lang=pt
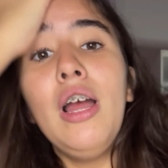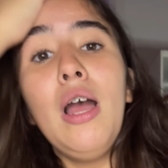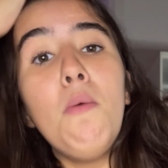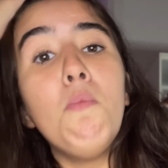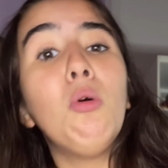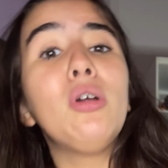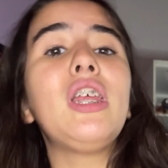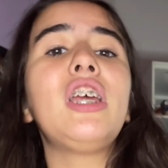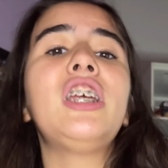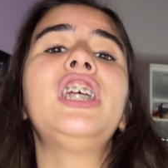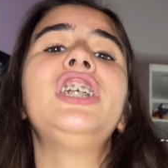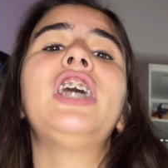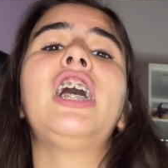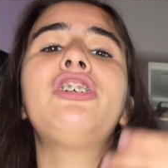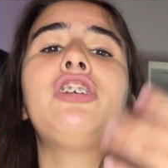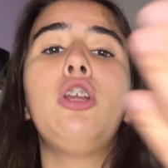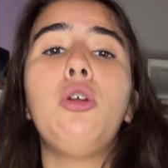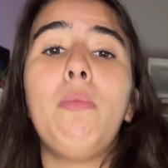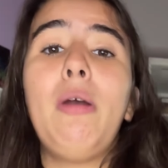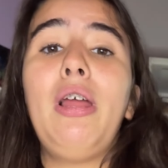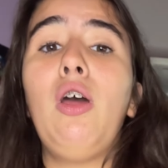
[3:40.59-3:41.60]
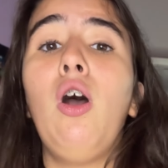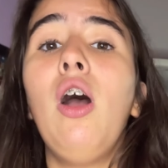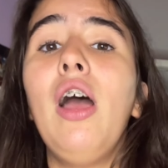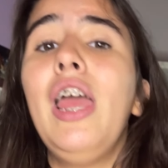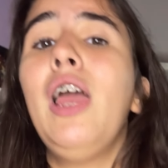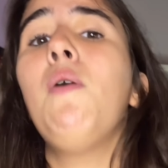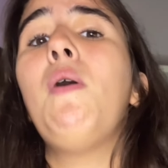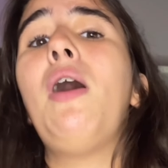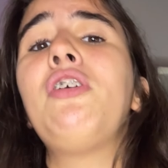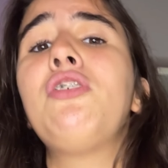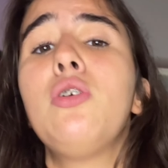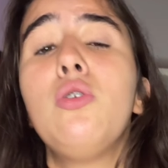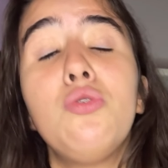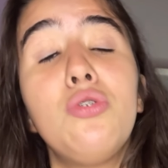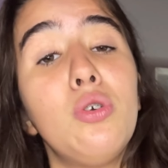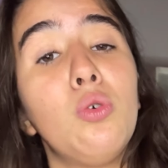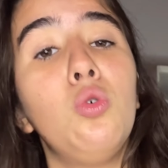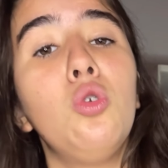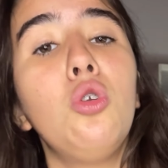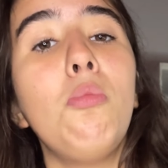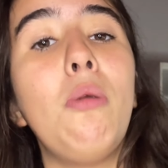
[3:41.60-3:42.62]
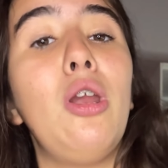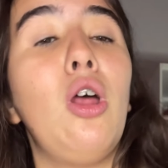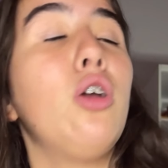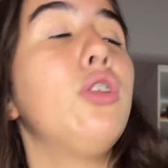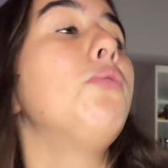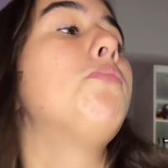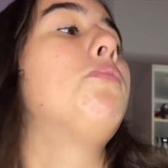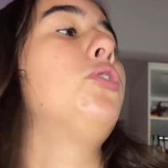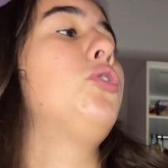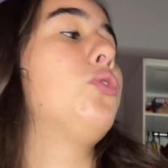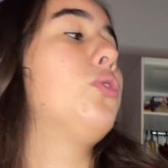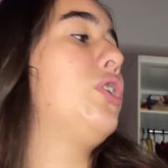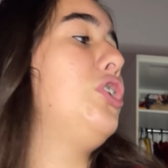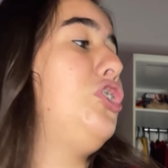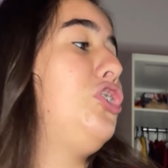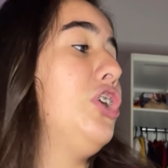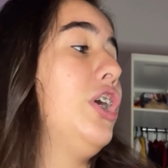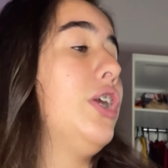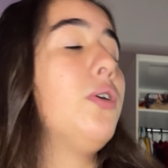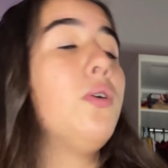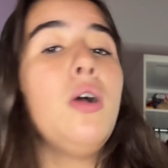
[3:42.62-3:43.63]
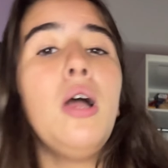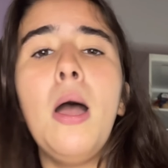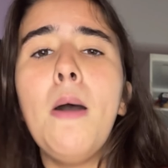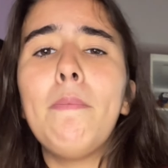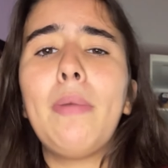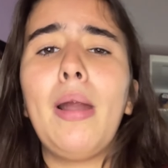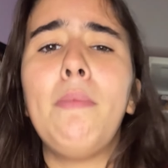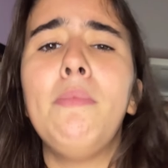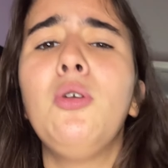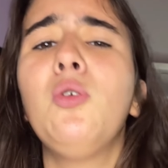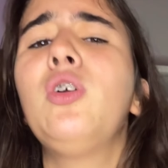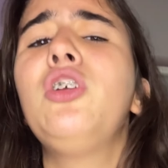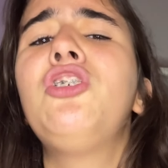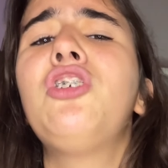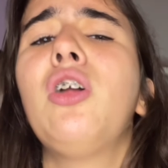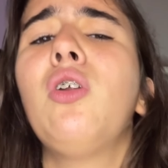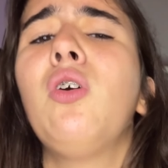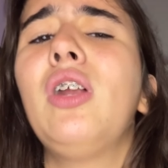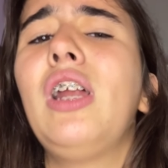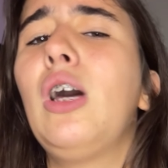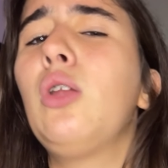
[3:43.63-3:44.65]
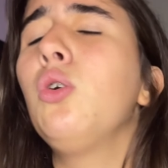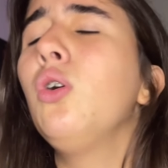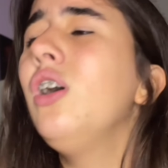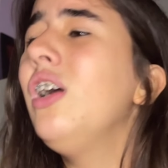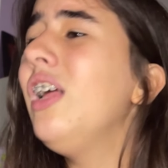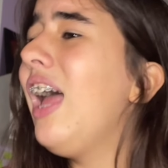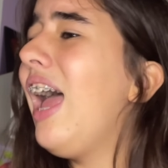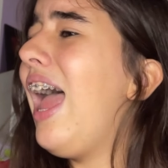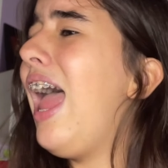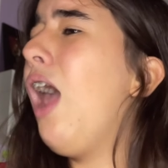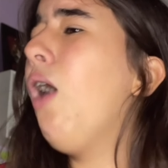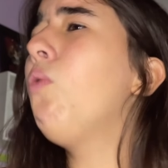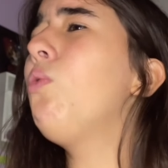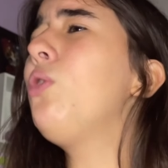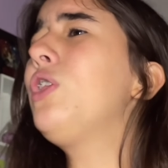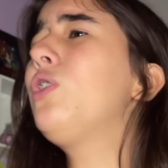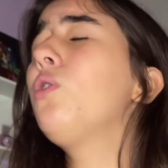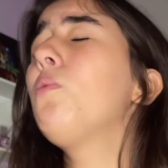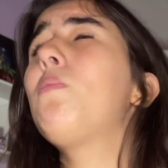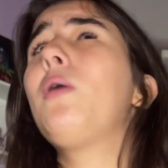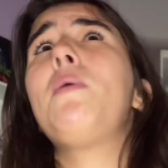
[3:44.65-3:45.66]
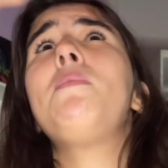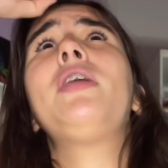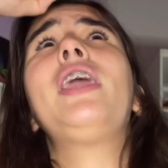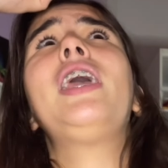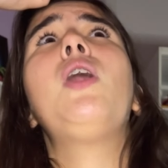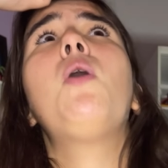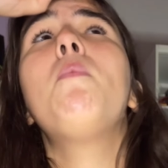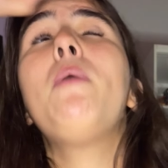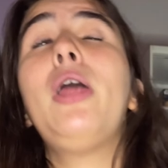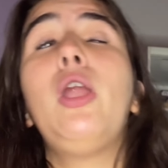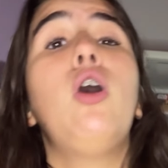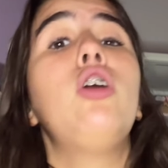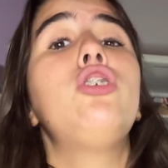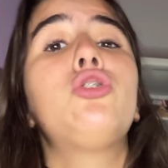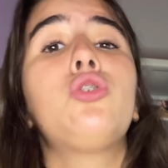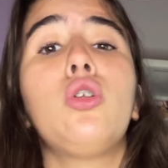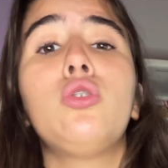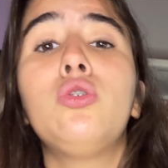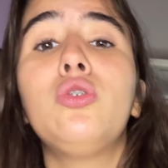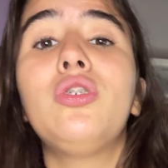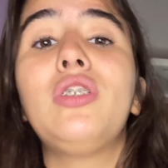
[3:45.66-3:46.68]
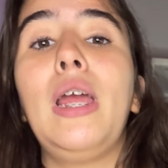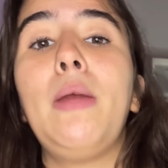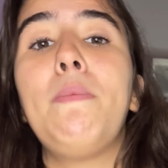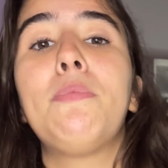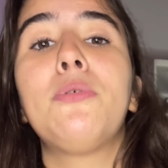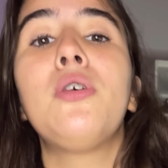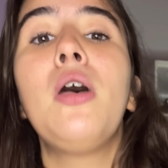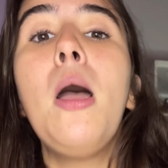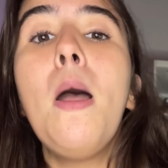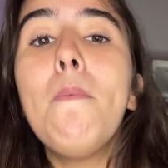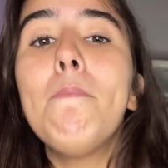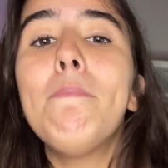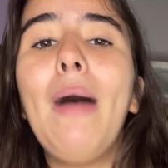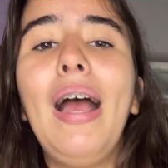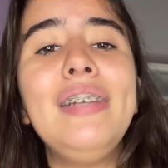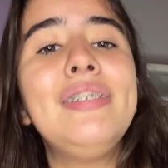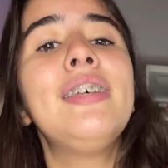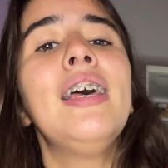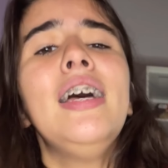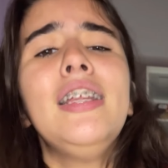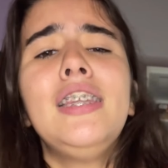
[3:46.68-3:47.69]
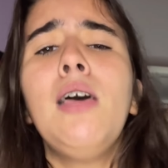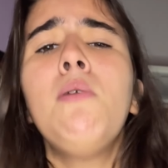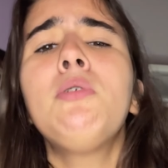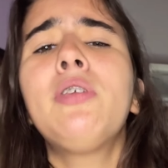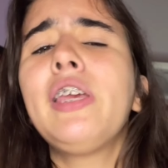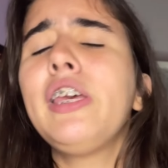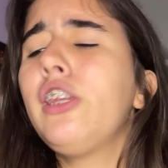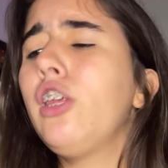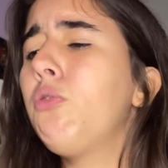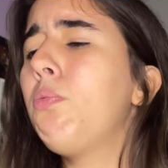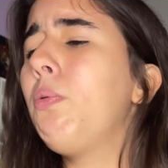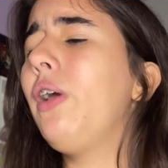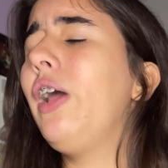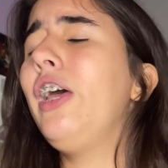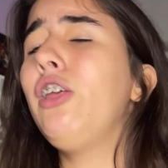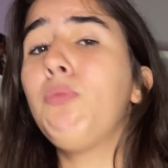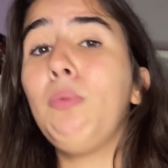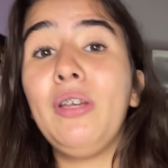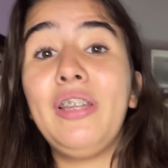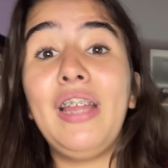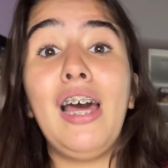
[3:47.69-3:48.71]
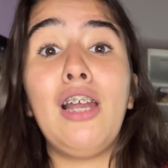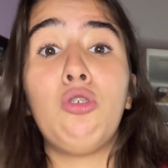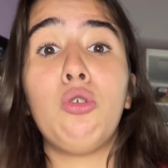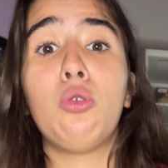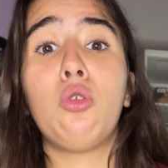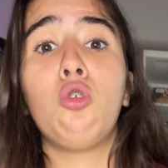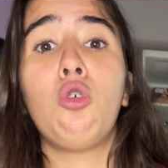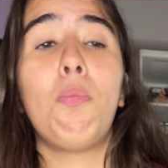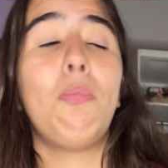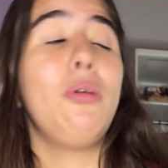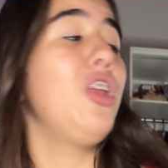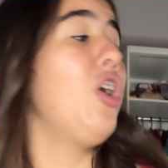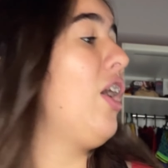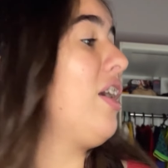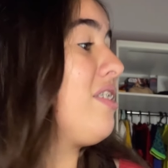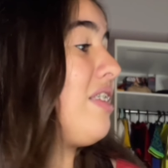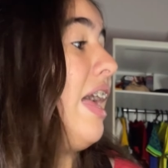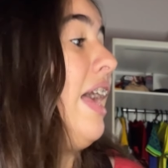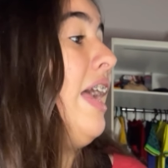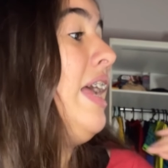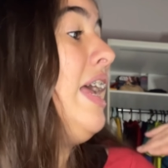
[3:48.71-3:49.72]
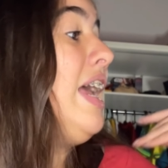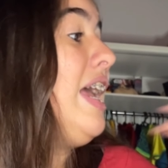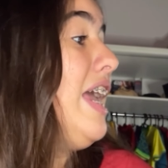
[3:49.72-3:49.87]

Muita gente acha ele o melhor, eu acho ele segundo melhor depois do Cristiano. Para mim, o Cristiano Ronaldo é o ídolo, para mim ele é o melhor de todos os tempos. Mas temos que respeitar as outras opiniões, né?